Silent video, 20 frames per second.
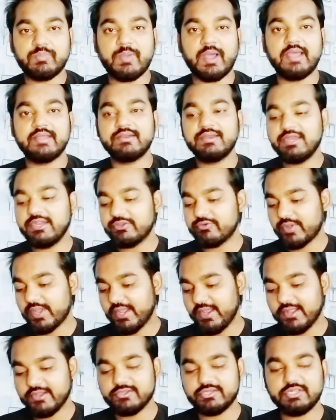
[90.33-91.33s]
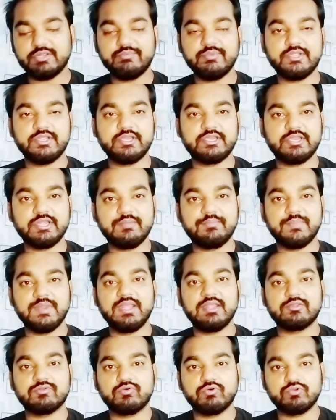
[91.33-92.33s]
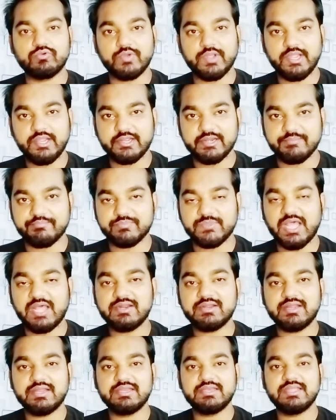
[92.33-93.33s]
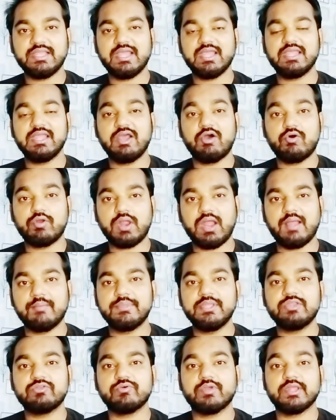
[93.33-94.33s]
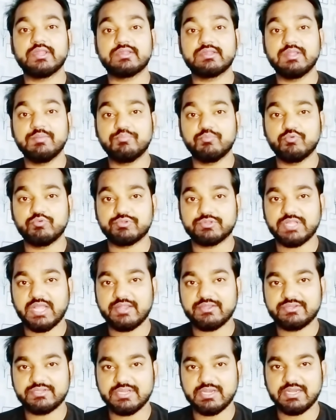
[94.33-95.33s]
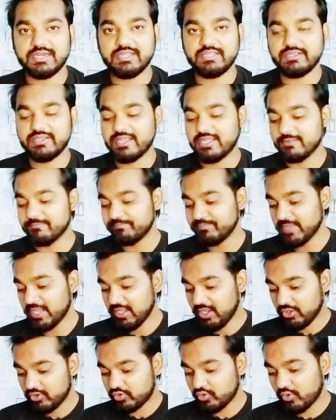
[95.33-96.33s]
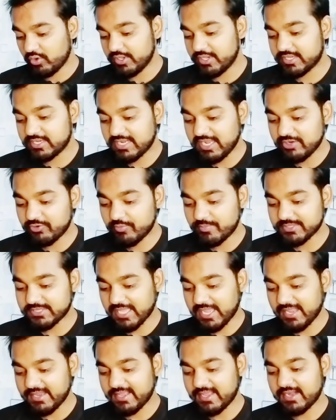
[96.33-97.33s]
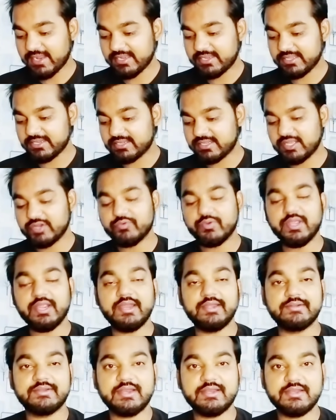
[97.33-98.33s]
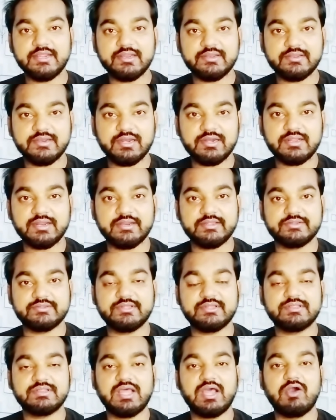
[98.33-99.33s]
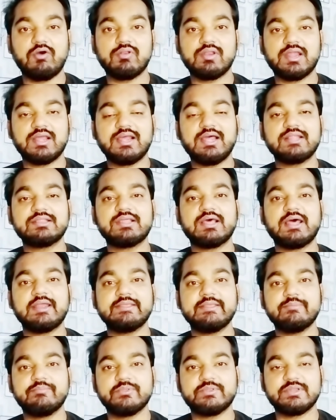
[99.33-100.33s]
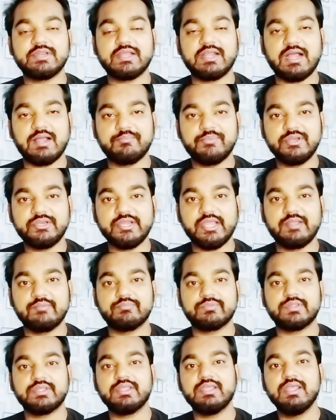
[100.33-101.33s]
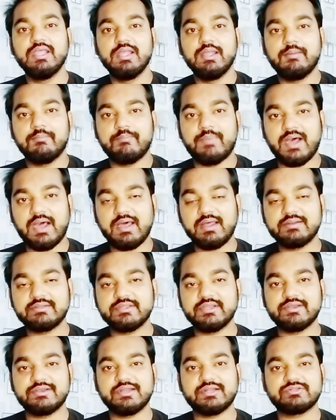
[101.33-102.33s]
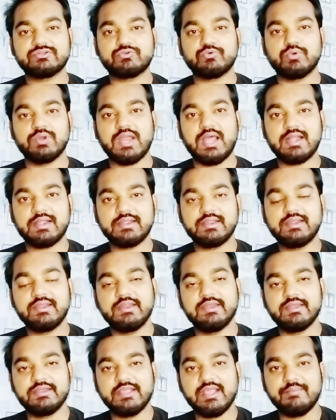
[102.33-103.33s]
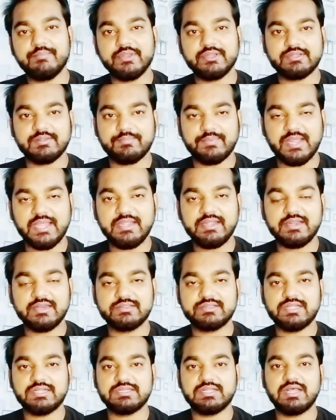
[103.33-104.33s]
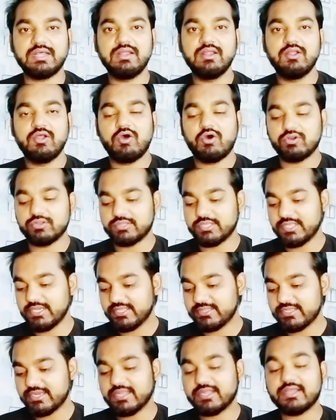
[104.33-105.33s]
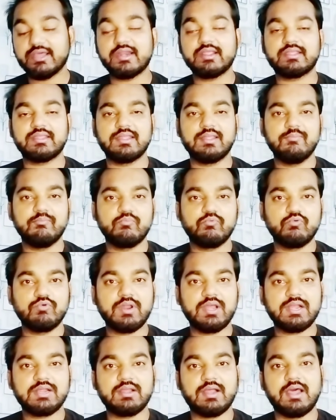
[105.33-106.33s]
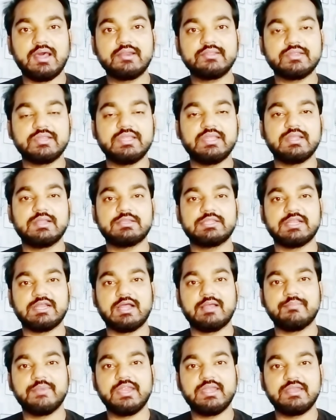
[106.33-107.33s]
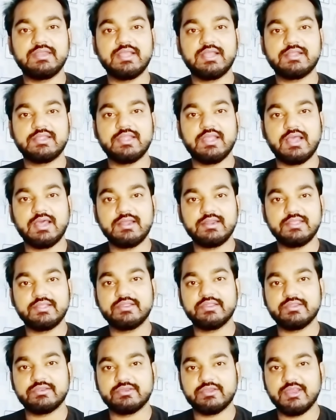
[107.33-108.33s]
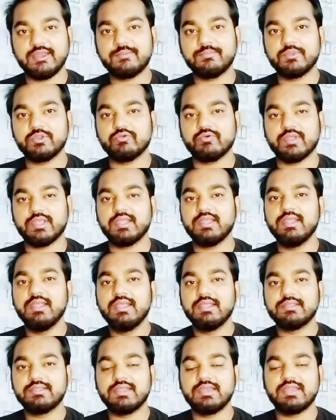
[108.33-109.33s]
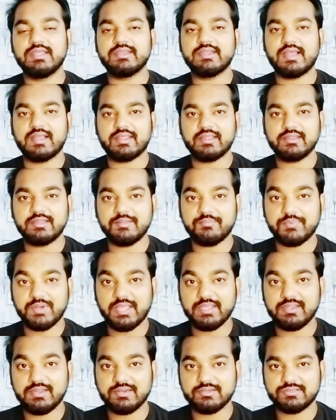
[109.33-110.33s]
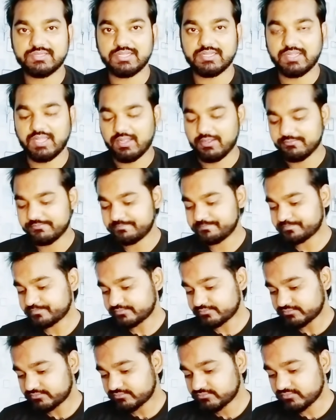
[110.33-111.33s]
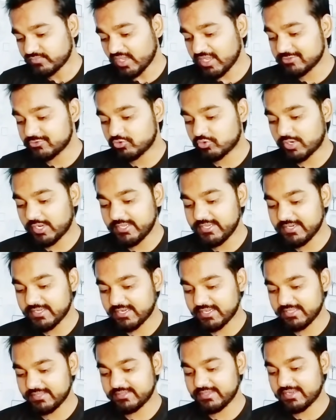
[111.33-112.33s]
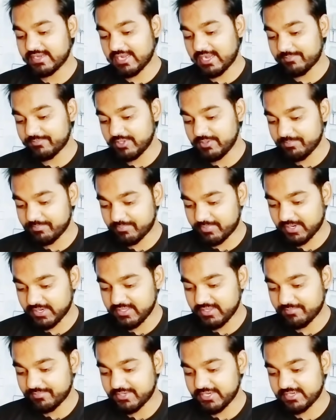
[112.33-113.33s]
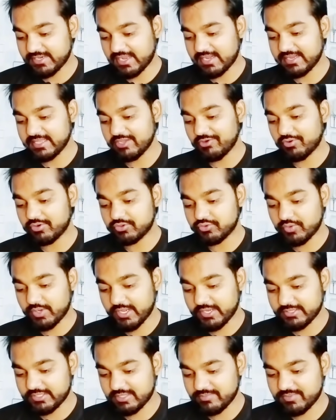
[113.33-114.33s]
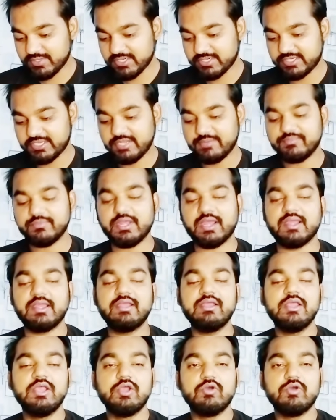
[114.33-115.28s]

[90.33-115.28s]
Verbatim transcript: फाइनली जो है एन की टीम ने इसको जो है गिरफ्तार कर लिया है और अभी जो है इससे पूछताछ चल रही है तो इसका जो बताया जा रहा है कि इसका जो है इंटरनेशनल कनेक्शन था और लगातार ये पिछले काफ़ी काफ़ी टाइम से बाहर से ड्रग्स को ला के इंडिया में सप्लाई करता था और धीरे धीरे करके पूरा हर एक जगह में इंडिया के हर एक स्टेट में जो है ये ले जाके सप्लाई करता था तो कहीं ना कहीं से काफ़ी बड़ी अपडेट आ रही है और जो एनसीबी की टीम है